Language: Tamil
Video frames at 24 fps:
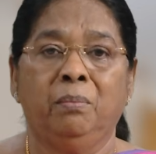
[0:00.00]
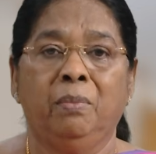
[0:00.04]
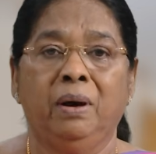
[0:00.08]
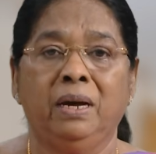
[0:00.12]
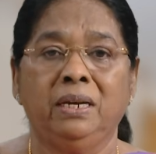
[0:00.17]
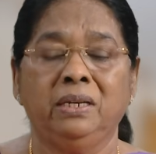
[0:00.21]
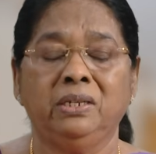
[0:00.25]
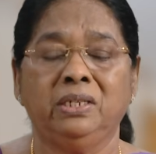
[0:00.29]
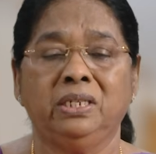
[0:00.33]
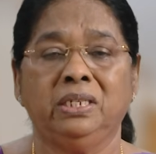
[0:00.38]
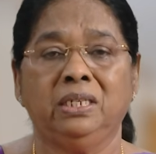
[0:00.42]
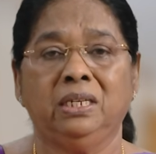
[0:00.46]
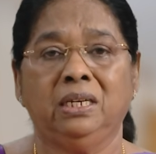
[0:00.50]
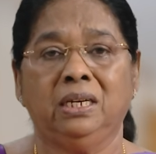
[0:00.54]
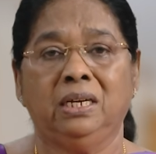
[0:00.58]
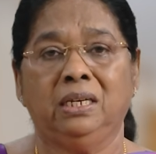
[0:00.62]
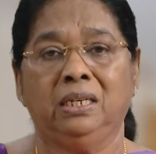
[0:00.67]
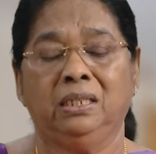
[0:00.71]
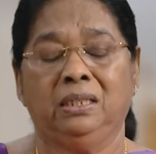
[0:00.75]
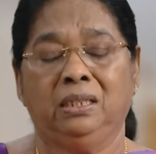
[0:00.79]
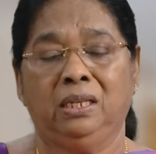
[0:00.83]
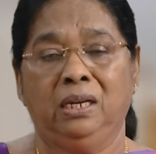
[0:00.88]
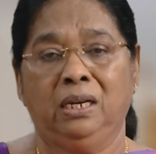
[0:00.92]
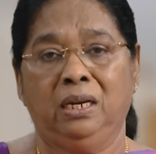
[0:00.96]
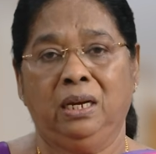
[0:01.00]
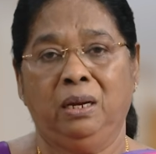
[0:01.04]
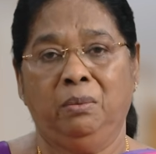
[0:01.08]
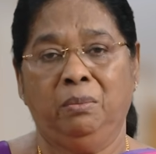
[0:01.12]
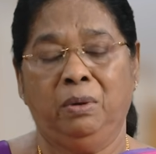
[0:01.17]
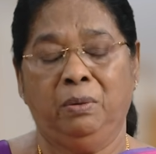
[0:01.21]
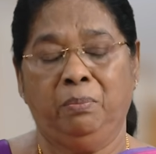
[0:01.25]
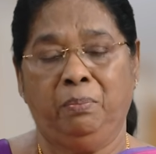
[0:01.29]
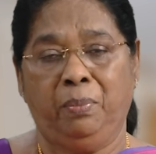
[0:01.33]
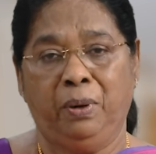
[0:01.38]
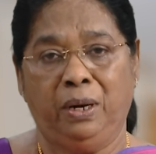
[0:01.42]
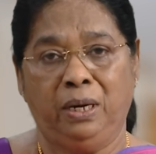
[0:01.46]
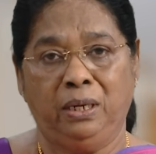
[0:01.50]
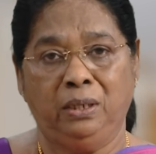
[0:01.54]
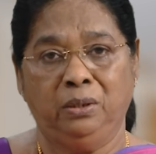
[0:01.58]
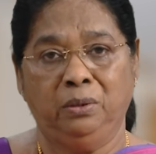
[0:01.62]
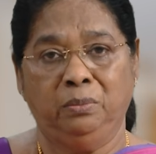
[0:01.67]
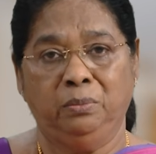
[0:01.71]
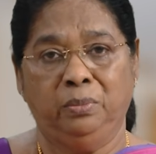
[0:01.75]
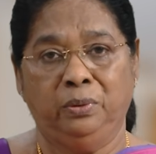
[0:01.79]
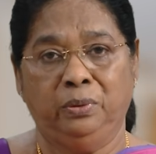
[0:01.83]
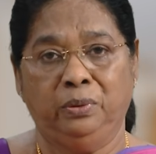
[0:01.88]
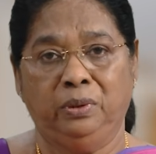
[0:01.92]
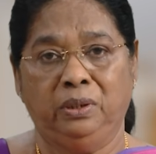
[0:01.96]
மனுஷர்களிடத்தில் நம்ம
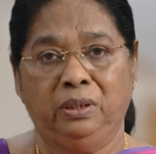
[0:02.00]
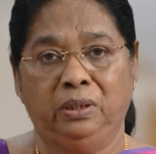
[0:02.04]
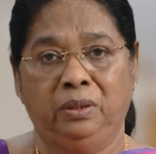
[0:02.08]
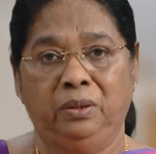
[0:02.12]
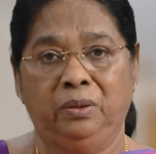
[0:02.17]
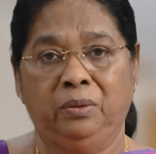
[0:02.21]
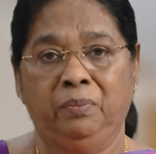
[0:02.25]
பழகும்போது